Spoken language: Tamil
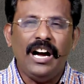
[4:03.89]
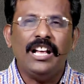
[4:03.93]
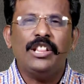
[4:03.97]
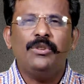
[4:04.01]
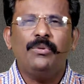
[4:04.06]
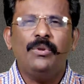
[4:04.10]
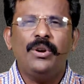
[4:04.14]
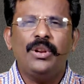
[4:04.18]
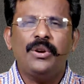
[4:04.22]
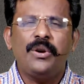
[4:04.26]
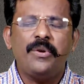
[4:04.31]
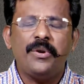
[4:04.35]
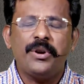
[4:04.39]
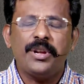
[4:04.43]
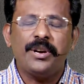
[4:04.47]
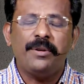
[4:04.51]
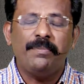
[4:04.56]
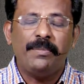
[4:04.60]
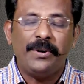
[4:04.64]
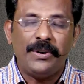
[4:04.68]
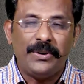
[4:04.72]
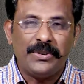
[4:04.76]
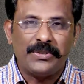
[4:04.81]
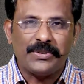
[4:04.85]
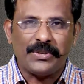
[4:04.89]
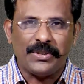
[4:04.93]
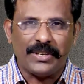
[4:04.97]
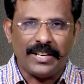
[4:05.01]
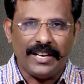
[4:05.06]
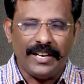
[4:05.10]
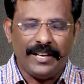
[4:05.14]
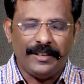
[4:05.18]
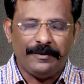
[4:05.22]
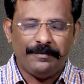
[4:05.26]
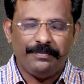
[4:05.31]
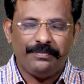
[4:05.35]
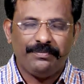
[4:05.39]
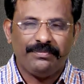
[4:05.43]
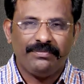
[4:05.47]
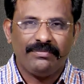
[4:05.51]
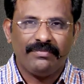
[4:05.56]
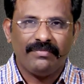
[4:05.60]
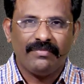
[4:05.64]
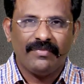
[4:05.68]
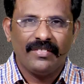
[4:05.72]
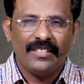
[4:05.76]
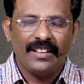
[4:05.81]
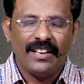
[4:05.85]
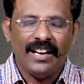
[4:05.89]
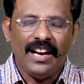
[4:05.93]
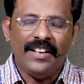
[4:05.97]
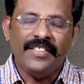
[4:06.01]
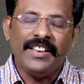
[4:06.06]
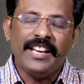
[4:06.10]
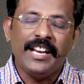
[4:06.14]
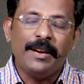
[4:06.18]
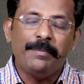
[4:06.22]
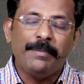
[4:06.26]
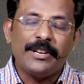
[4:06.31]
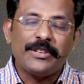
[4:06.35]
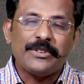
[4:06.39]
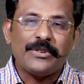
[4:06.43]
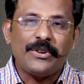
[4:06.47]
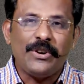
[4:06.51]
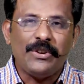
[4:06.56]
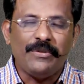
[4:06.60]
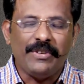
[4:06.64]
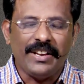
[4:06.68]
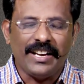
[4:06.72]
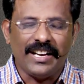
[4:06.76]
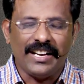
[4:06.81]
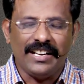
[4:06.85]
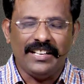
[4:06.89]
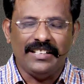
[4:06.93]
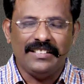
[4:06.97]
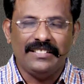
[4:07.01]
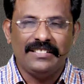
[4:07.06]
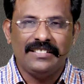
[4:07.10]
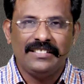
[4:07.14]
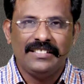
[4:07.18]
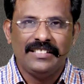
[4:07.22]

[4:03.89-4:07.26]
அது உங்களுக்கு கொடுக்கப்படும் சொல்றேன் அதை நீங்க பெற்றுக்கொள்வீர்கள்